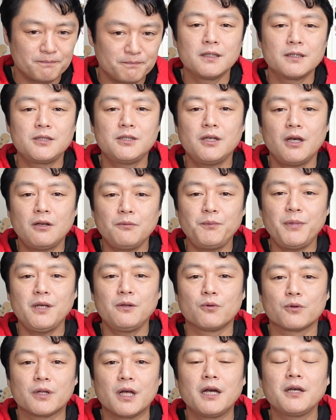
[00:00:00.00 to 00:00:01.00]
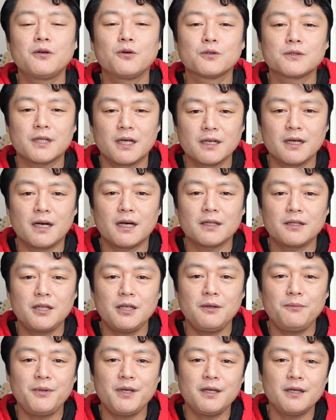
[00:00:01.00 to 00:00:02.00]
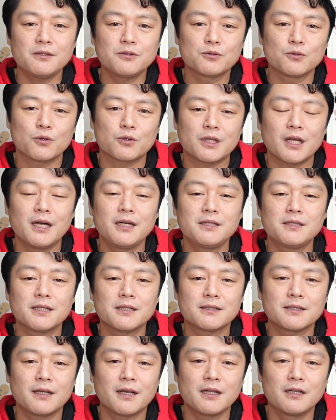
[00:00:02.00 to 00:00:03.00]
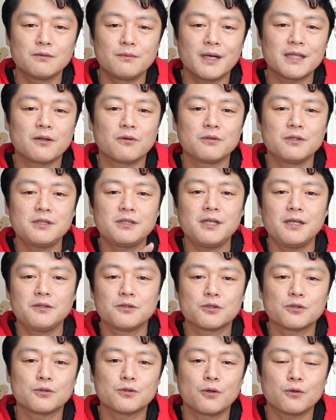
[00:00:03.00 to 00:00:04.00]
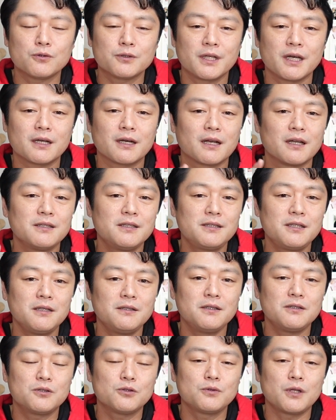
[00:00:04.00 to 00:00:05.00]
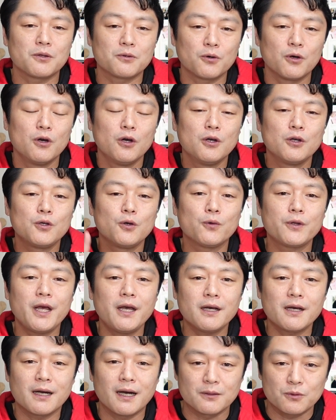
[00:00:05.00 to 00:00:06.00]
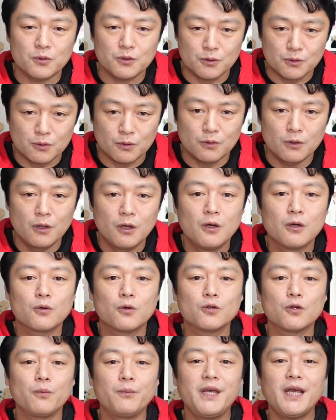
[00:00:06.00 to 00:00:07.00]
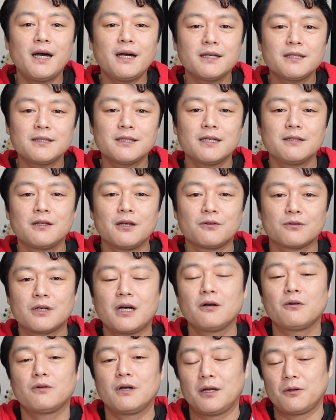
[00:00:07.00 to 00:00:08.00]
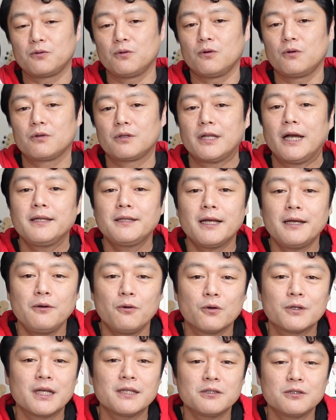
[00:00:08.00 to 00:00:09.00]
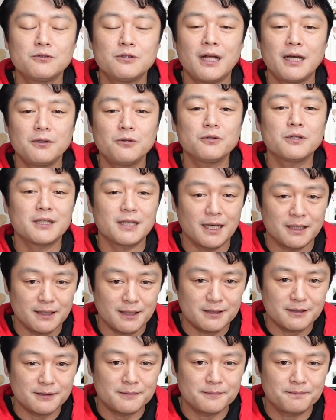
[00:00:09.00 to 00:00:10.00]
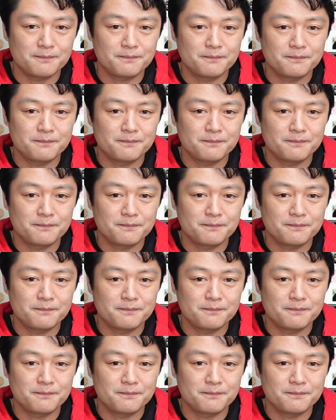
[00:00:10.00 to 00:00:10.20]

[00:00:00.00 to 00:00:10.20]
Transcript: CLP の代表さんが TBS を退社されるまでの2016年から2020年の4年間というと、この宮脇チャンネル各ッ仮と大体同じぐらいの期間です。